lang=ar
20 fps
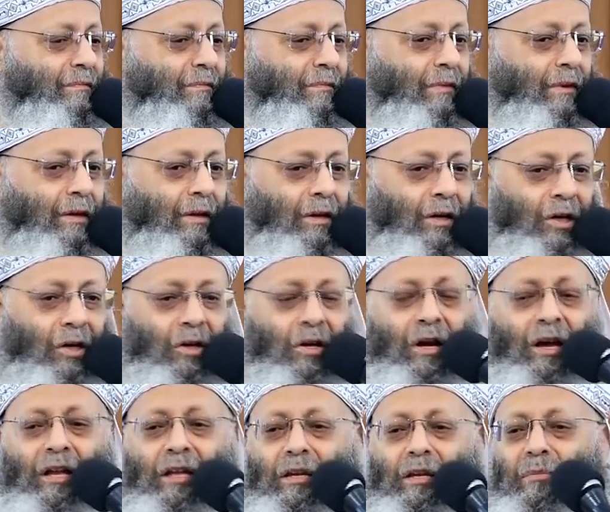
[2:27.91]
راح
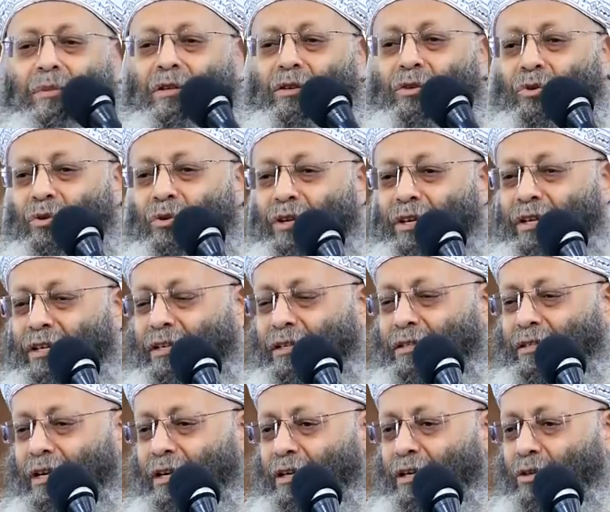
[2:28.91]
لمديوني
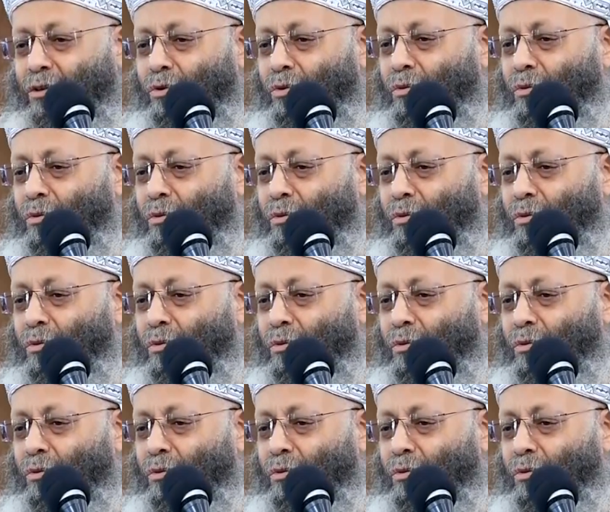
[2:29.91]
سيده